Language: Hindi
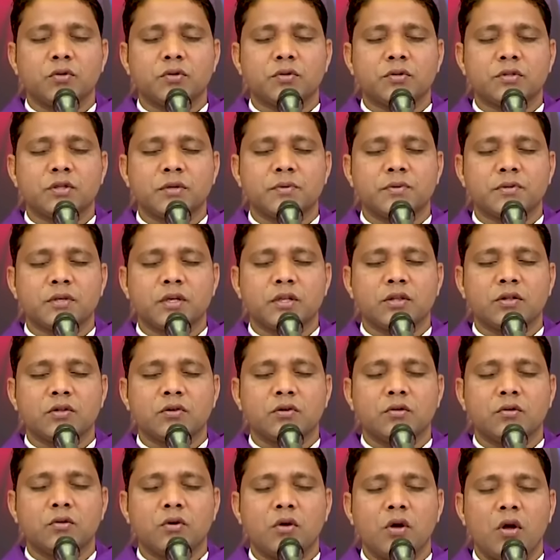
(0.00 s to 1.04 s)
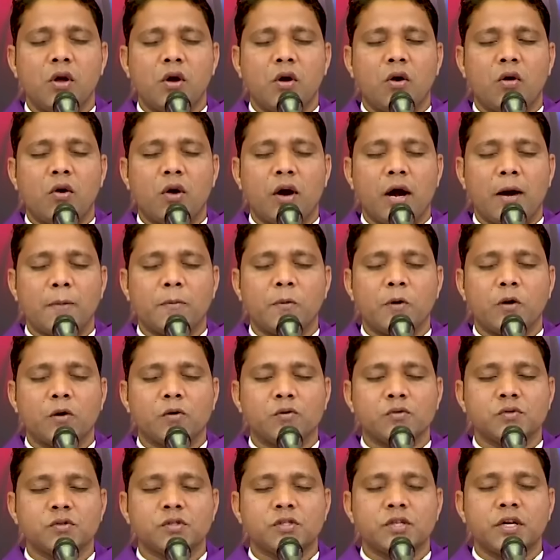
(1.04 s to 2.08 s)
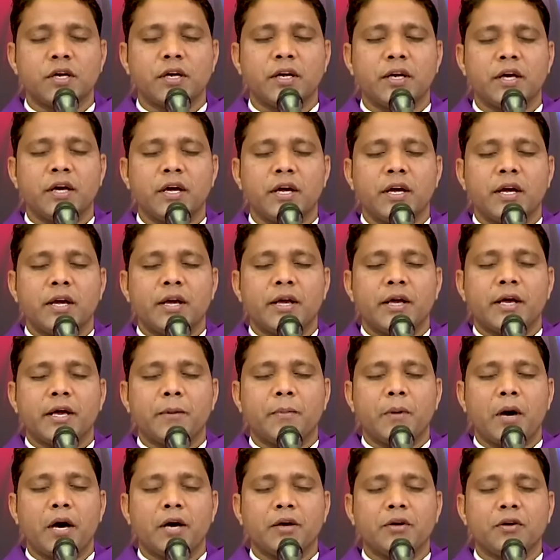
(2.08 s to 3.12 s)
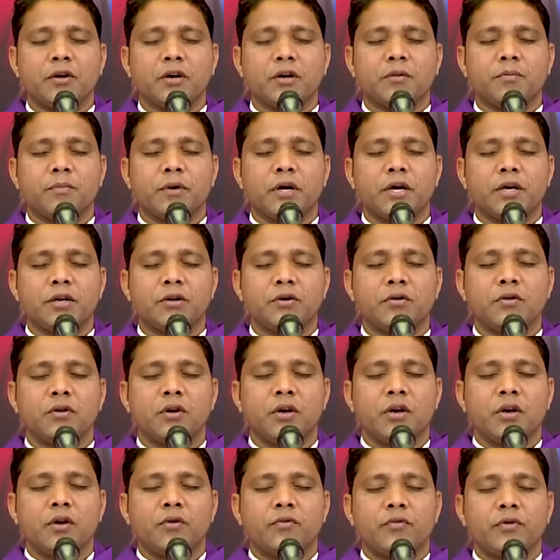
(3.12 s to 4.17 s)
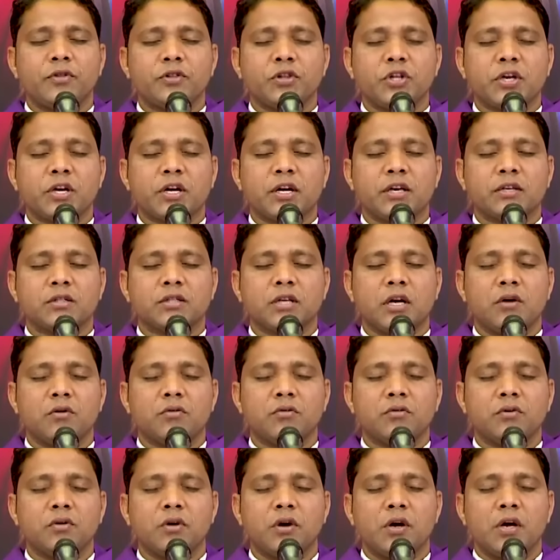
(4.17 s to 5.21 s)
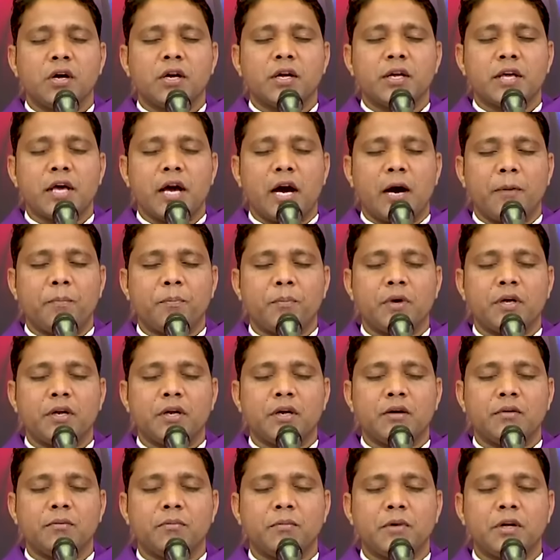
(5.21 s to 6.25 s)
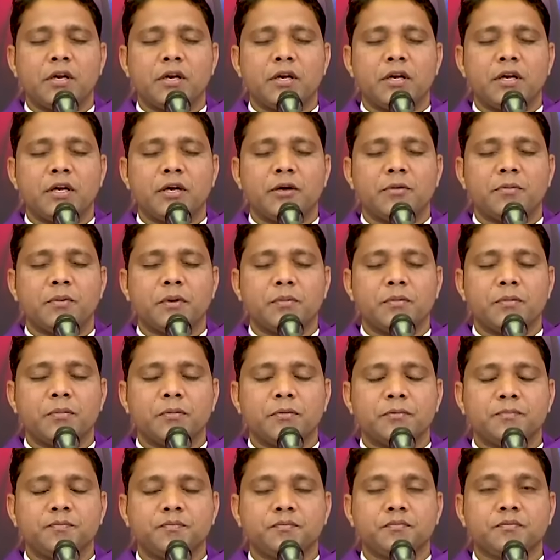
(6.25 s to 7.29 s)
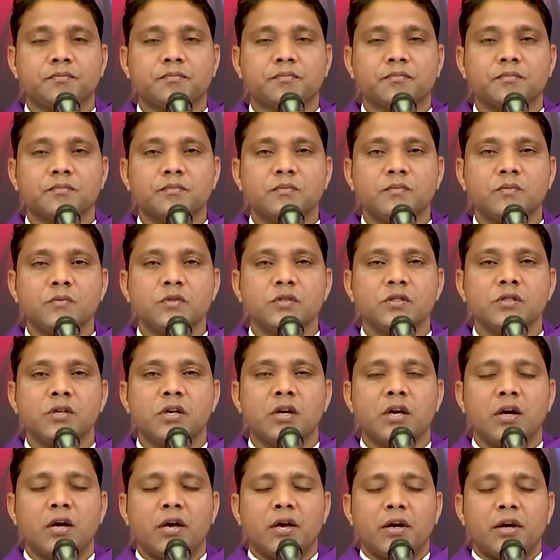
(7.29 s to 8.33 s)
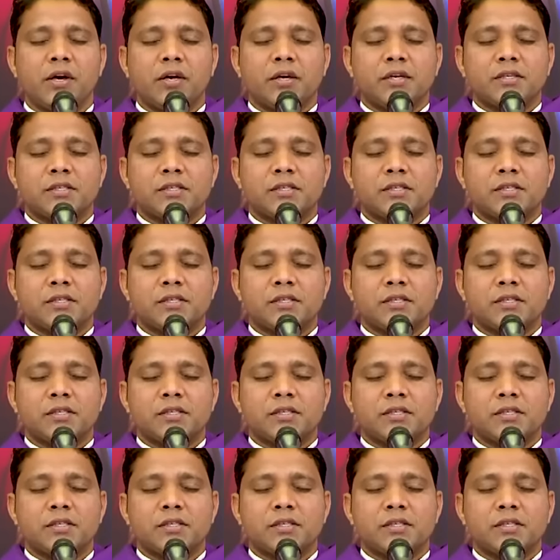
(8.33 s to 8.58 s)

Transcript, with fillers: संतों और आप लोगों से हे भाई और बहनों विनती करता हूँ कि आप लोग मेरे लिए प्रभु ईश्वर से प्रार्थना करें